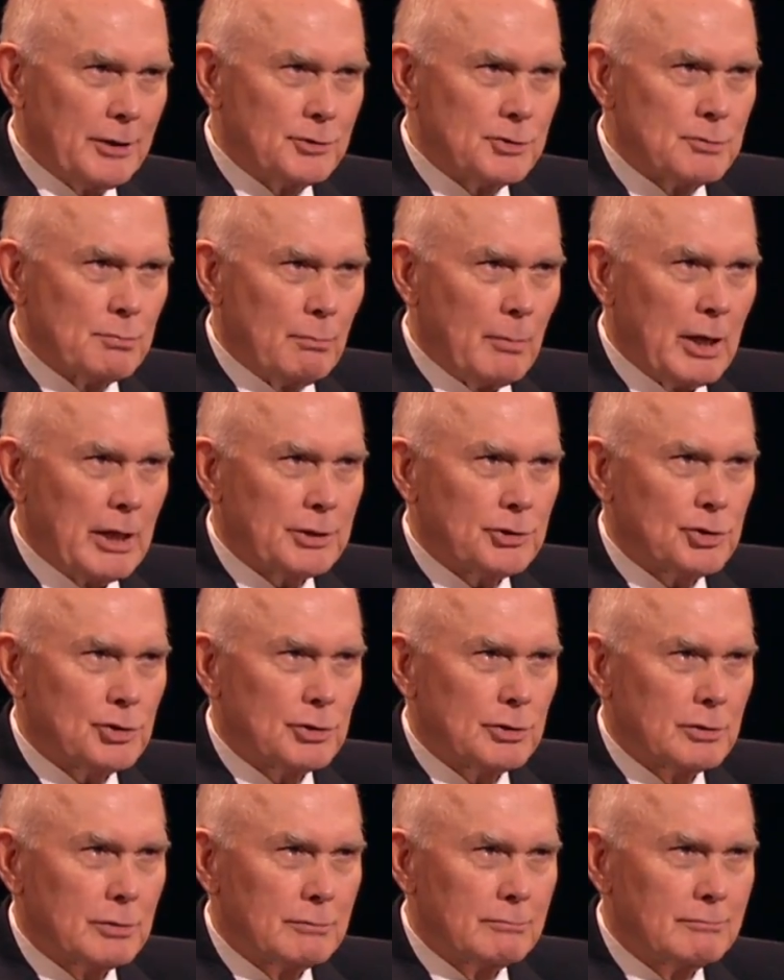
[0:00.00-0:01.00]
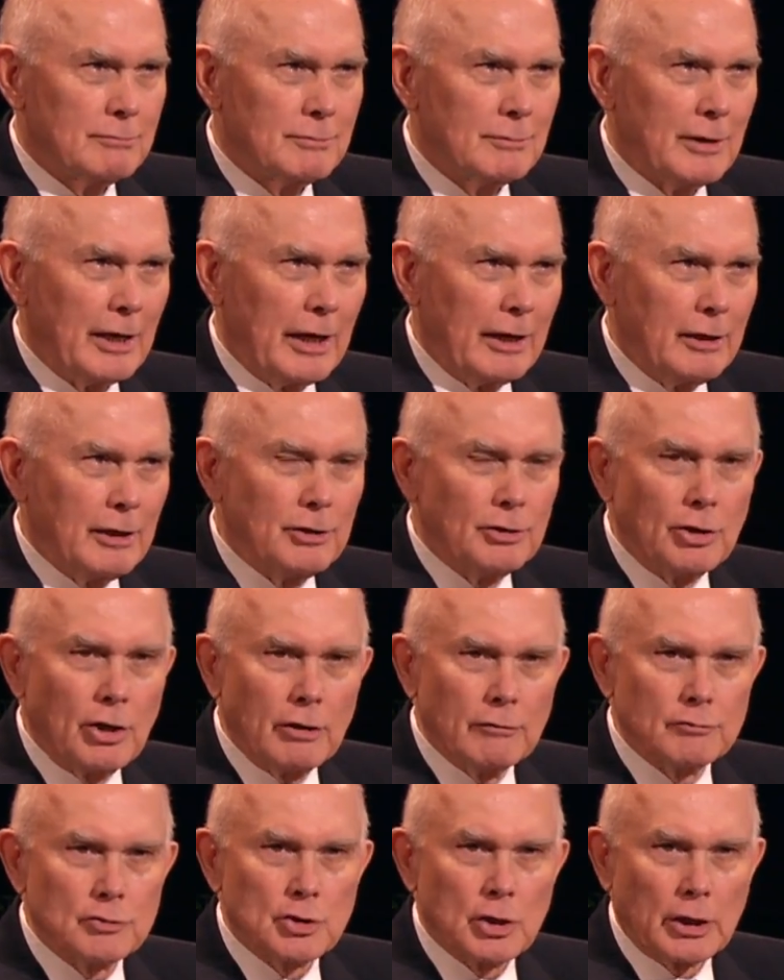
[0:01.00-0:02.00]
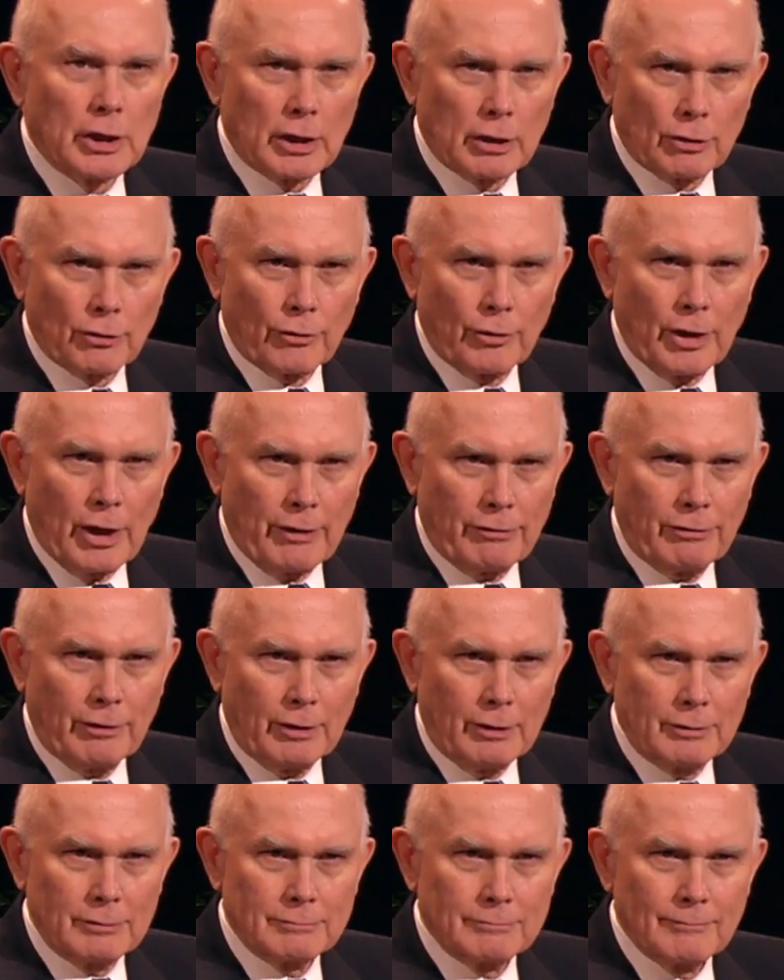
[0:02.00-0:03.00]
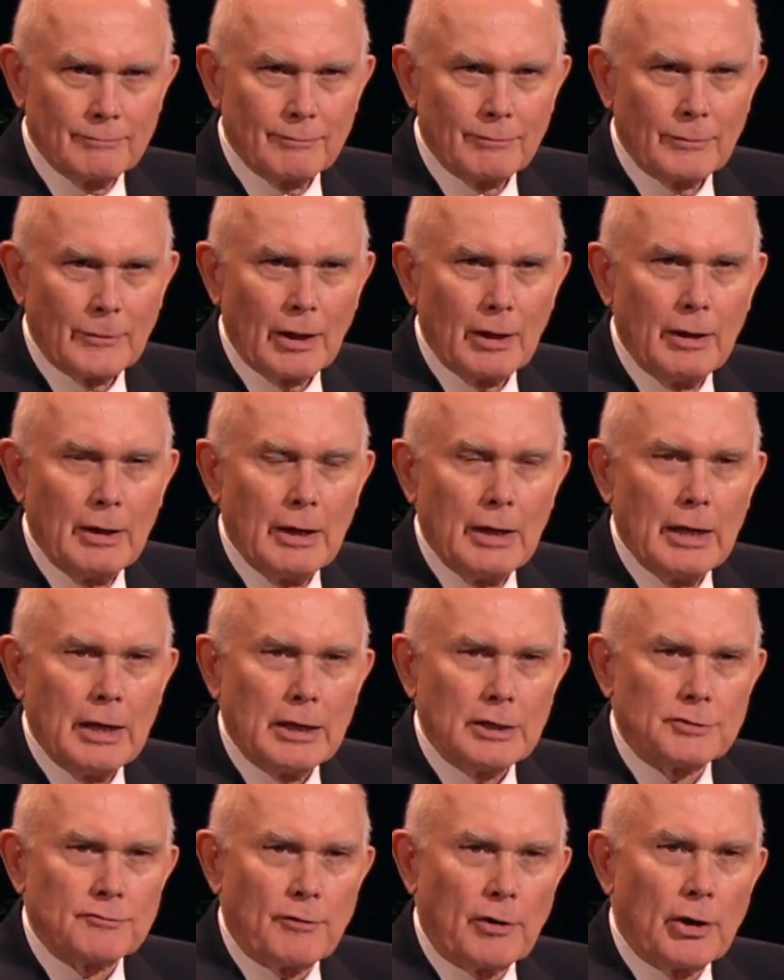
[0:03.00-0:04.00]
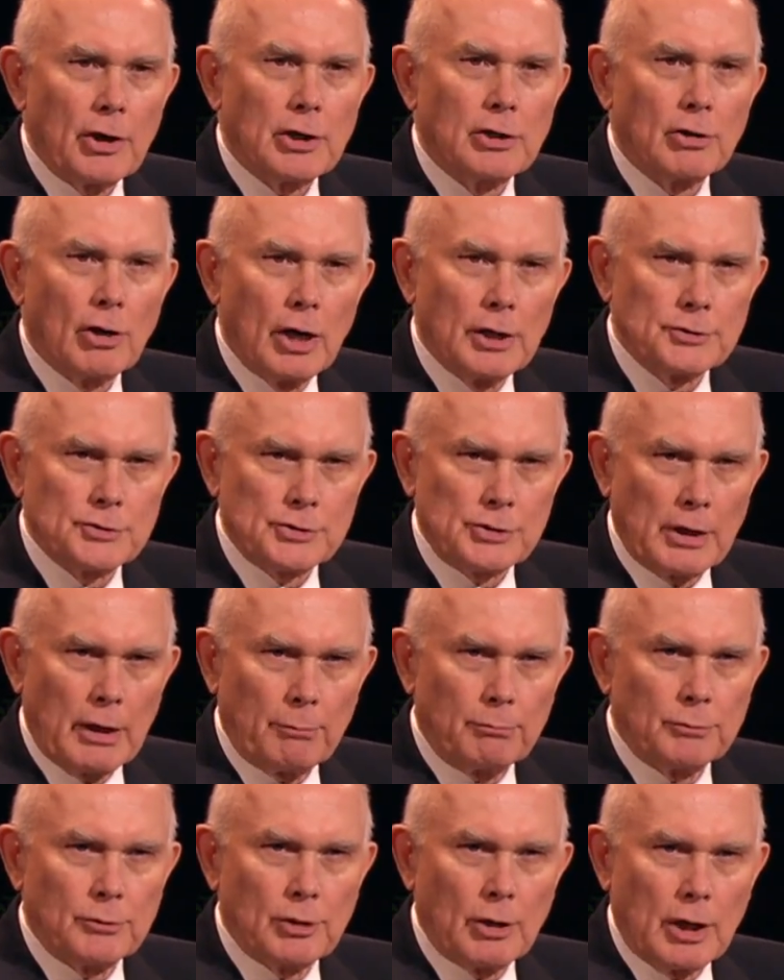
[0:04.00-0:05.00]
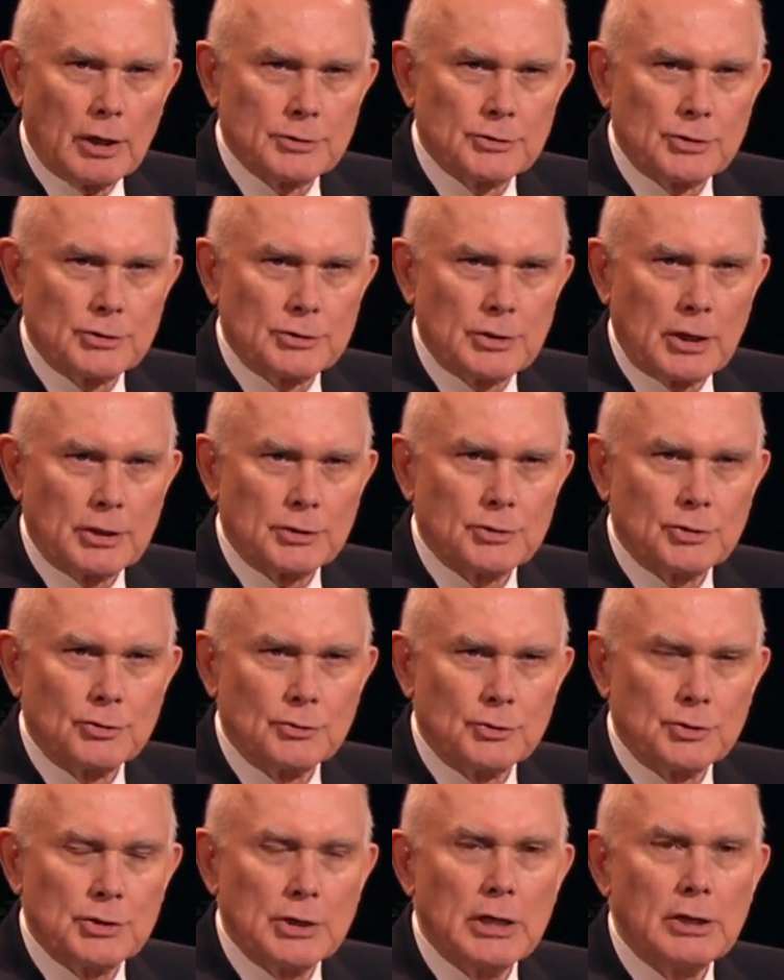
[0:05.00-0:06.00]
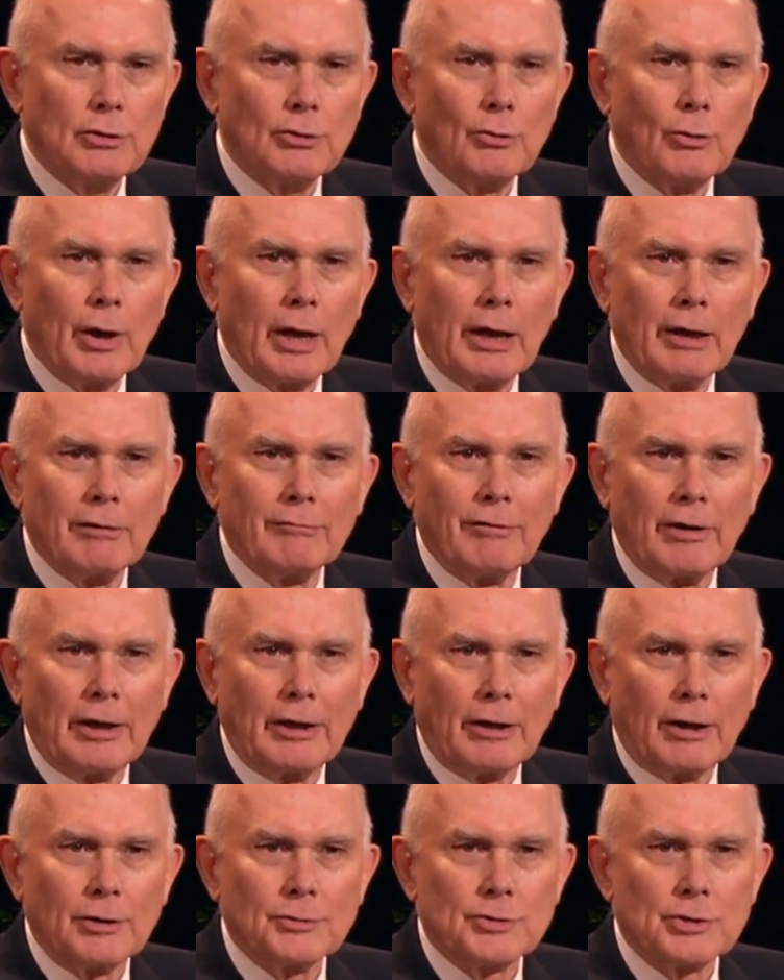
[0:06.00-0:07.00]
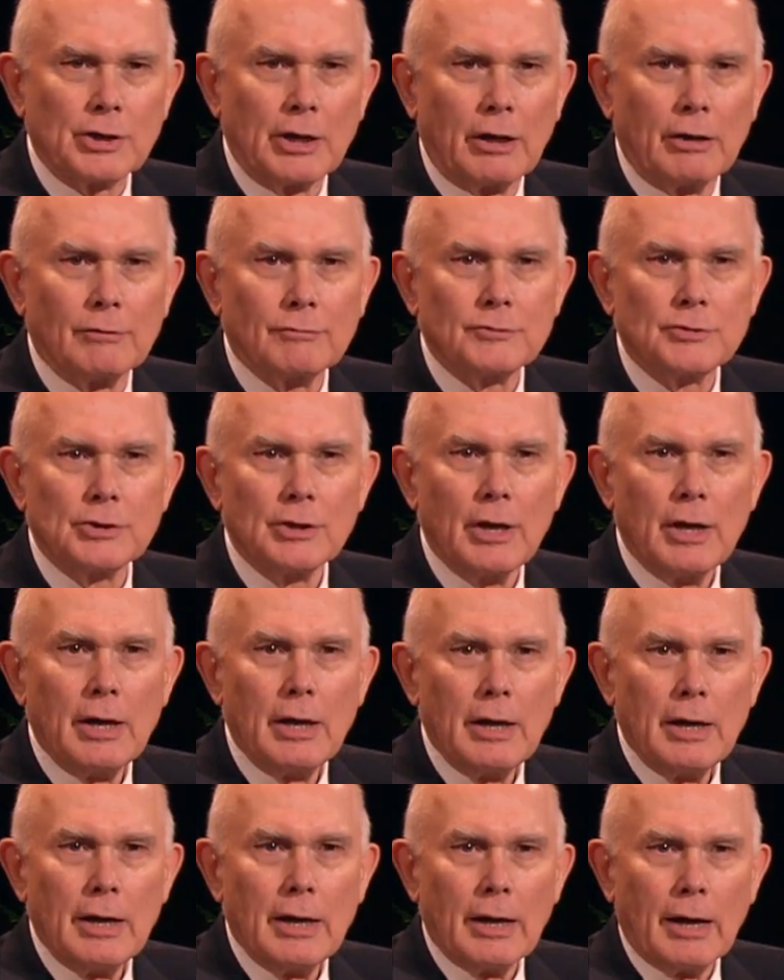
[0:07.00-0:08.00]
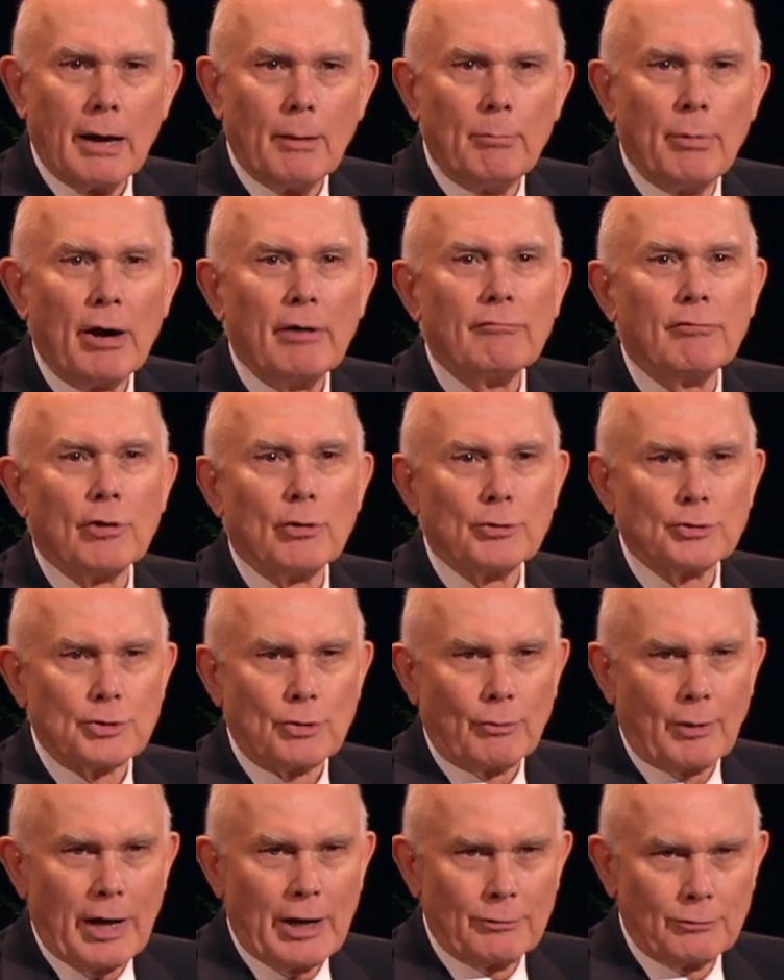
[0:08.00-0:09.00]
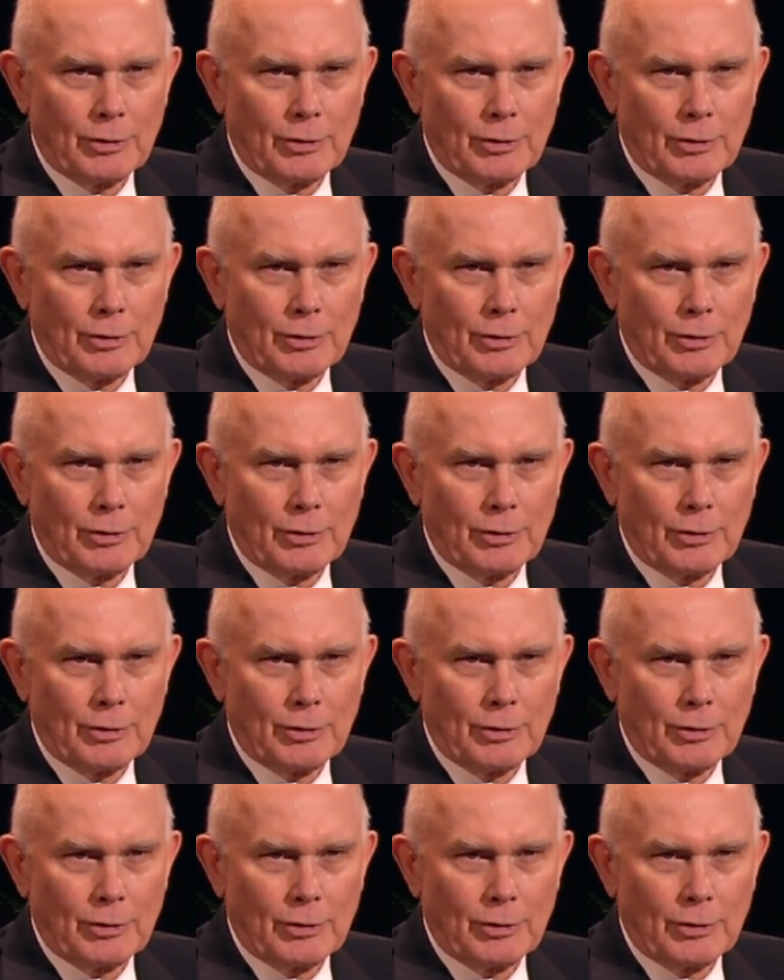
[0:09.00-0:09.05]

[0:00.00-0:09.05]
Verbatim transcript: 认为理所应得，一般来说是自私的，因为这种行为提出诸多要求，但却付出很少或毫无付出，